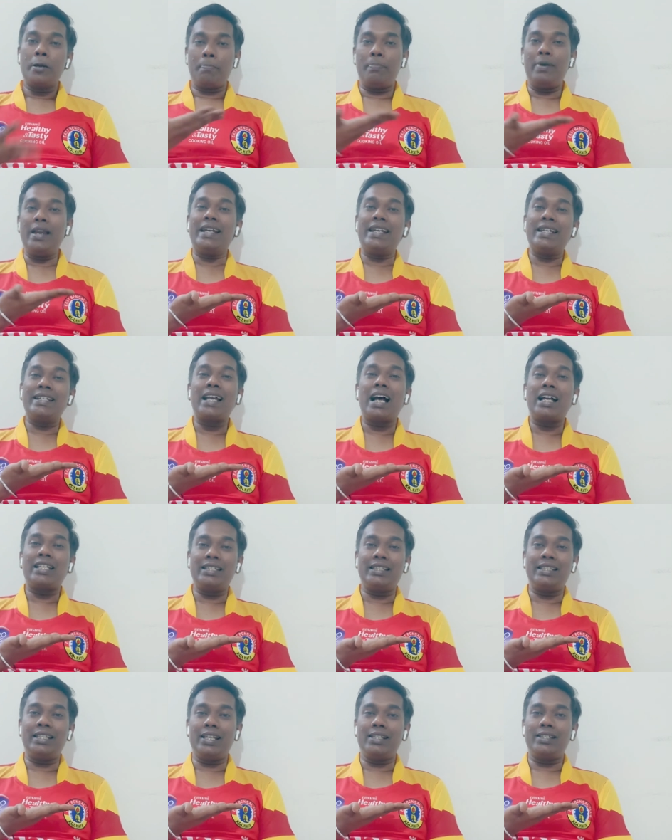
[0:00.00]
প্লেটে
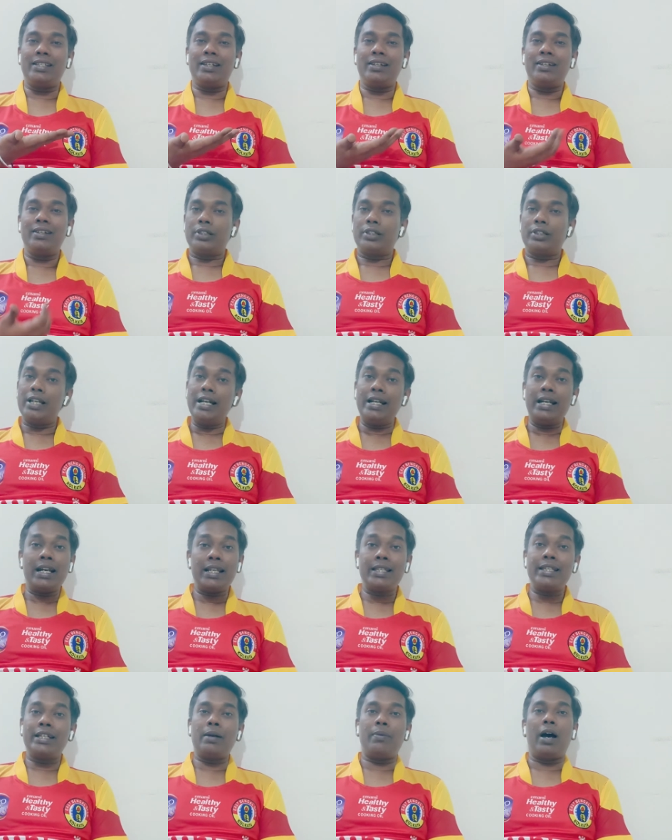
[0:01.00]
সাজিয়ে দিয়েছে
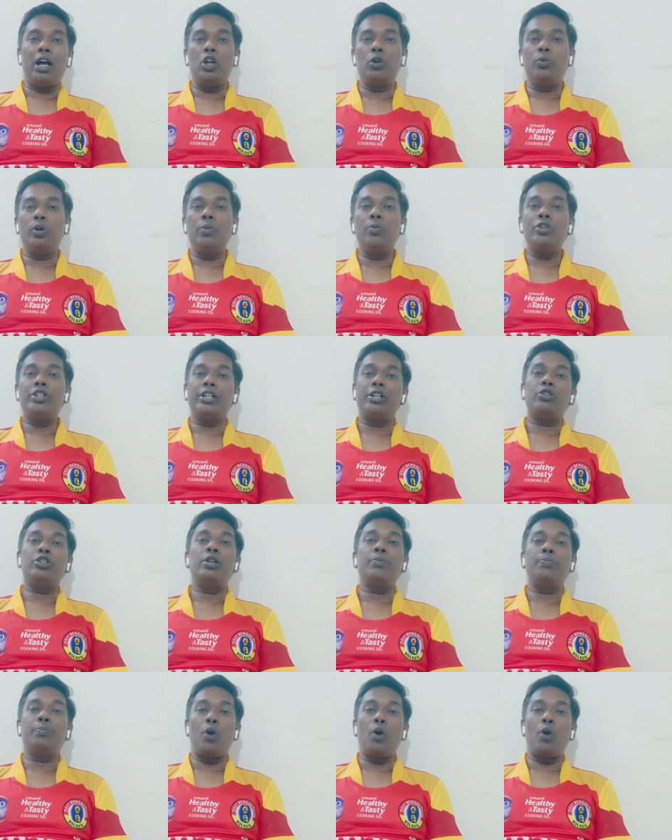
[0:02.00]
ক্লেটনের যেটা ভালো বলবো সেটা হচ্ছে